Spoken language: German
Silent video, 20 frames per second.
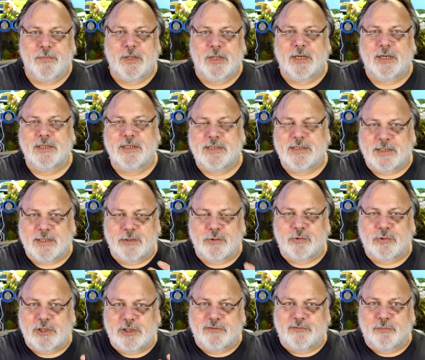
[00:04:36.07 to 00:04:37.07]
Ja, diese
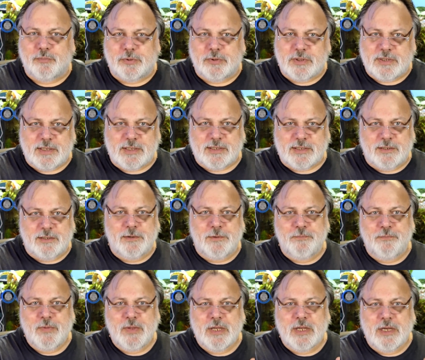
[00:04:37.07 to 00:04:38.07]
reduktiven Prozesse
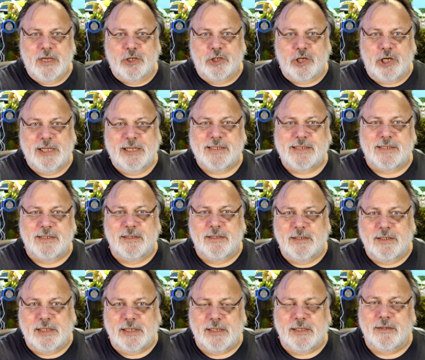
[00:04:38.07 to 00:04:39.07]

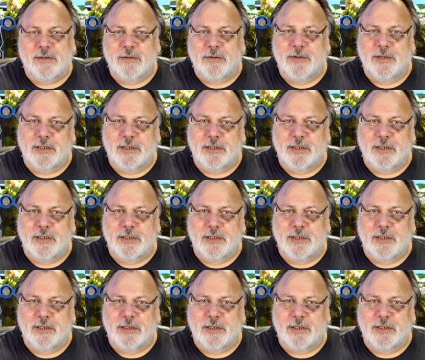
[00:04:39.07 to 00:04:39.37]
schließen die